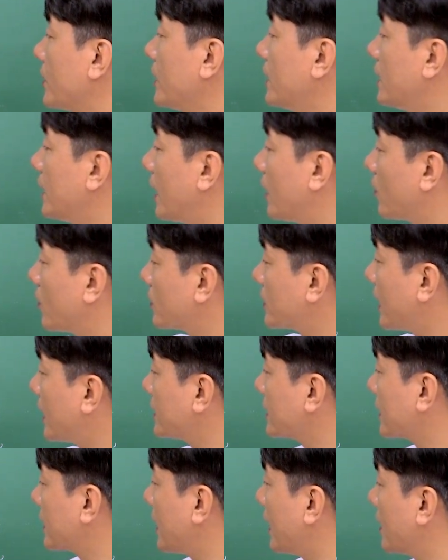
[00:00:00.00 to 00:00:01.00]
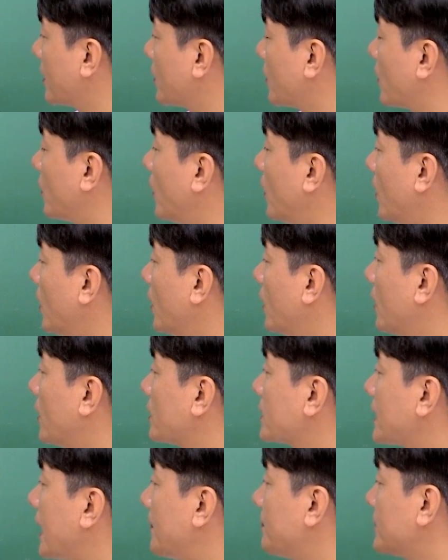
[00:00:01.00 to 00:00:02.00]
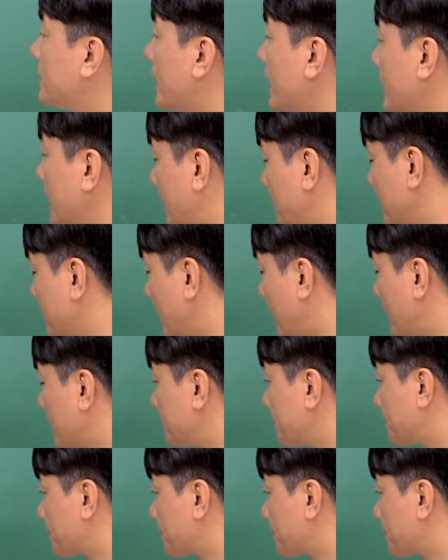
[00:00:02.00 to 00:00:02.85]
2라고 사니까 요거 3 차이 납니다.